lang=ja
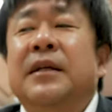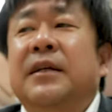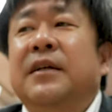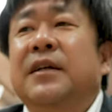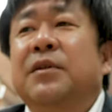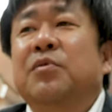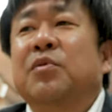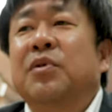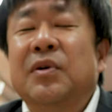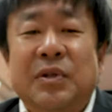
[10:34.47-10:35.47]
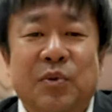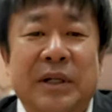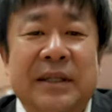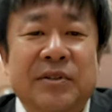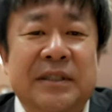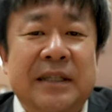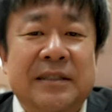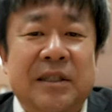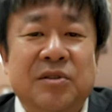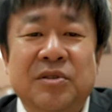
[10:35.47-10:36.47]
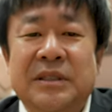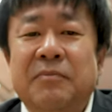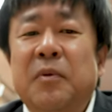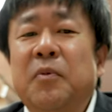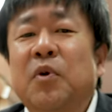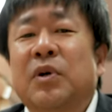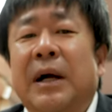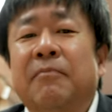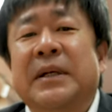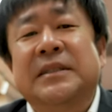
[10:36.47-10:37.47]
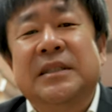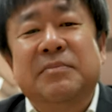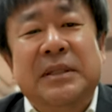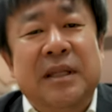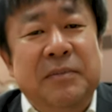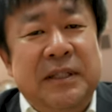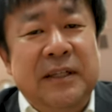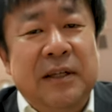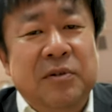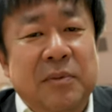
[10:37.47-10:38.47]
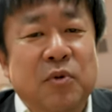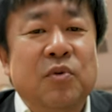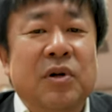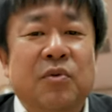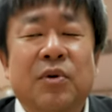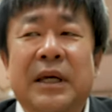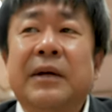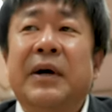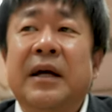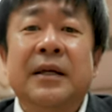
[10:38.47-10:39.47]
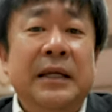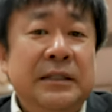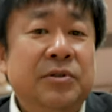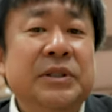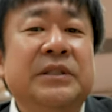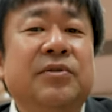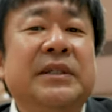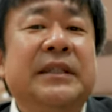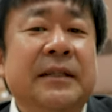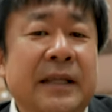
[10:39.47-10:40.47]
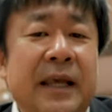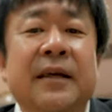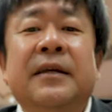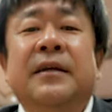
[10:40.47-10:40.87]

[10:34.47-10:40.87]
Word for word: えっ、ー、とご案内をしてたんですけどそちらももう完売してしまったみたいなのでもうここからはソニーストアさんで、